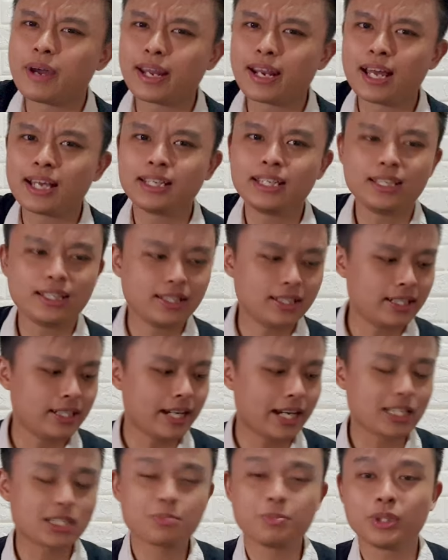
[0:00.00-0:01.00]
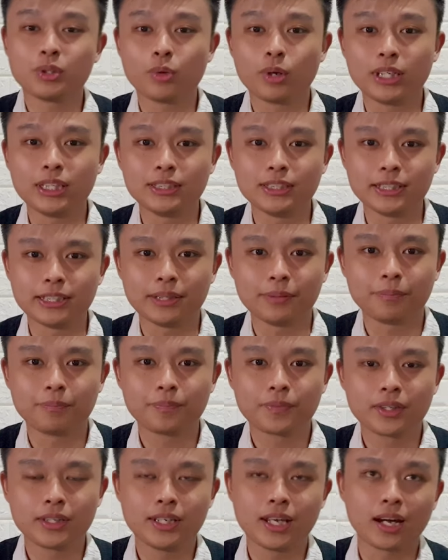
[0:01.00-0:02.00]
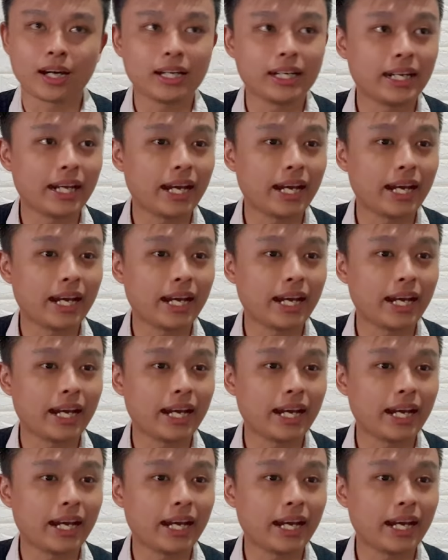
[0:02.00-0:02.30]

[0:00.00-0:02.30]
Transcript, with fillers: lagi di xb 23 yakni